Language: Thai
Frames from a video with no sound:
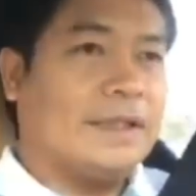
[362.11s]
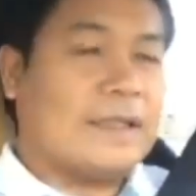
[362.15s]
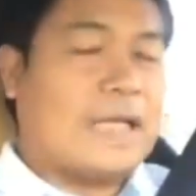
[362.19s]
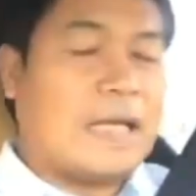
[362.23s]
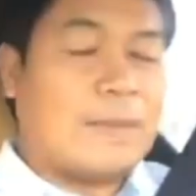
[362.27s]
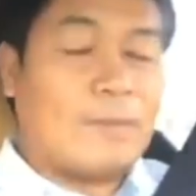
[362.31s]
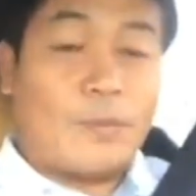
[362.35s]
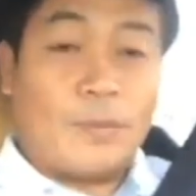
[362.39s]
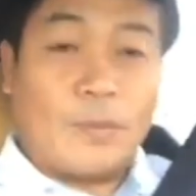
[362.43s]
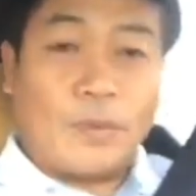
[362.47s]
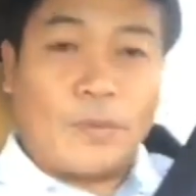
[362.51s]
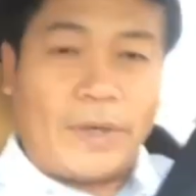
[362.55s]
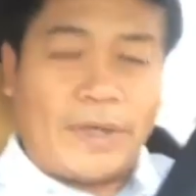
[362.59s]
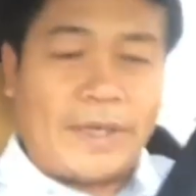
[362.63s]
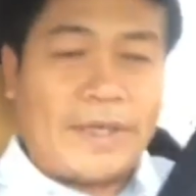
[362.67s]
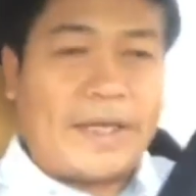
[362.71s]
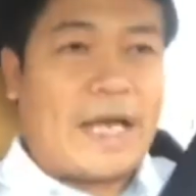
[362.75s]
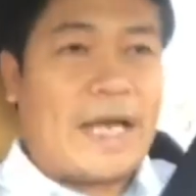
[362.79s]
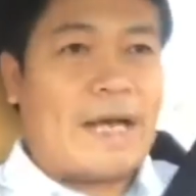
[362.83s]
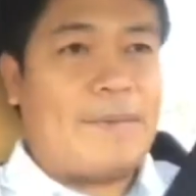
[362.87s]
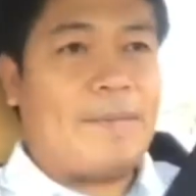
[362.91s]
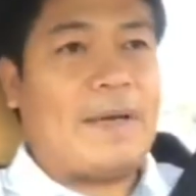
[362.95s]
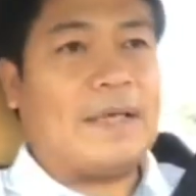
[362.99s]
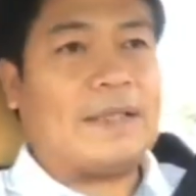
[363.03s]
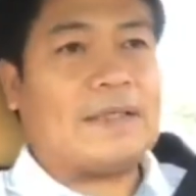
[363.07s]
ตามประมวลกฎหมายอา
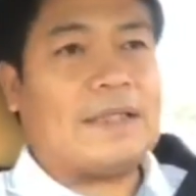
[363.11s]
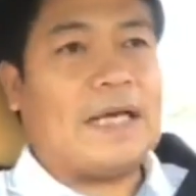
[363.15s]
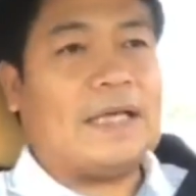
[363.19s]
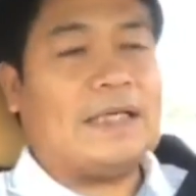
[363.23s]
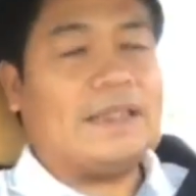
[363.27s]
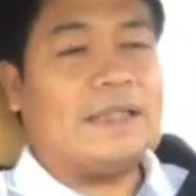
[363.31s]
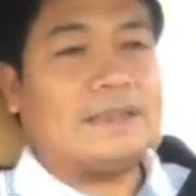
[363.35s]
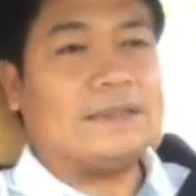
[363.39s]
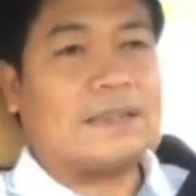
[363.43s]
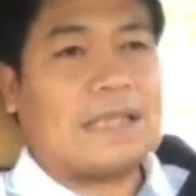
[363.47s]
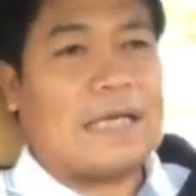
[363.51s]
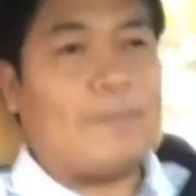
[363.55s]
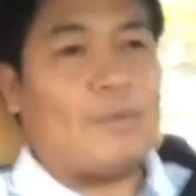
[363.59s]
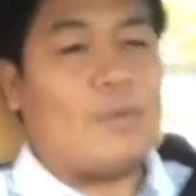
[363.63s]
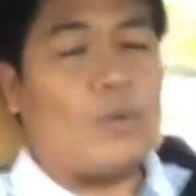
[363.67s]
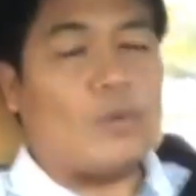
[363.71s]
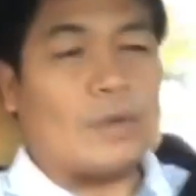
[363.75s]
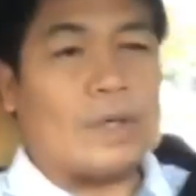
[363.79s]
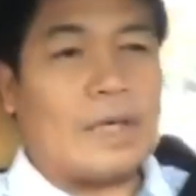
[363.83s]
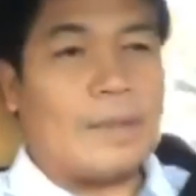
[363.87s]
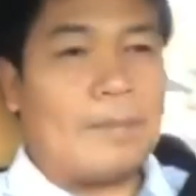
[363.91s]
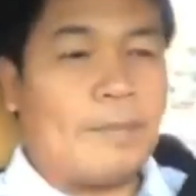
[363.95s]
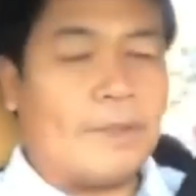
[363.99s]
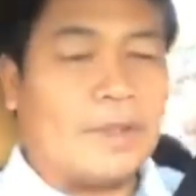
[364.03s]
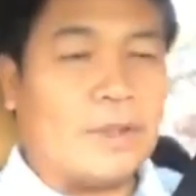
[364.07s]
ญามาตราหนึ่งสามหก
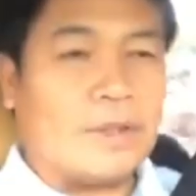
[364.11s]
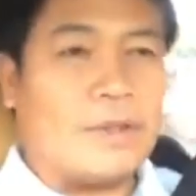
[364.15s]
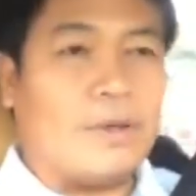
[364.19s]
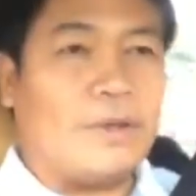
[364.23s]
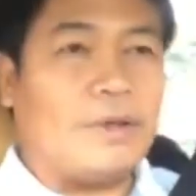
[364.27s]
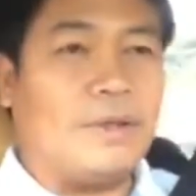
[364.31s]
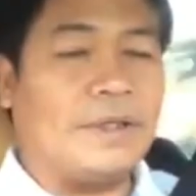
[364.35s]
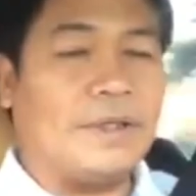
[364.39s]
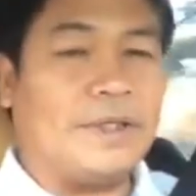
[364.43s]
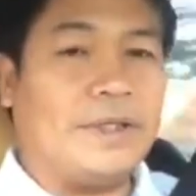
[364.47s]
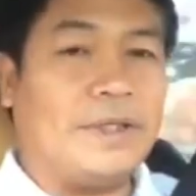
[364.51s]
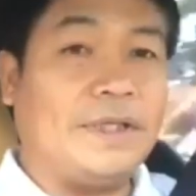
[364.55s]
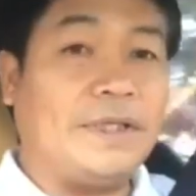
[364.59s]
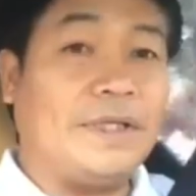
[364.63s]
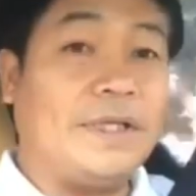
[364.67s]
นั้นเป็นกรณี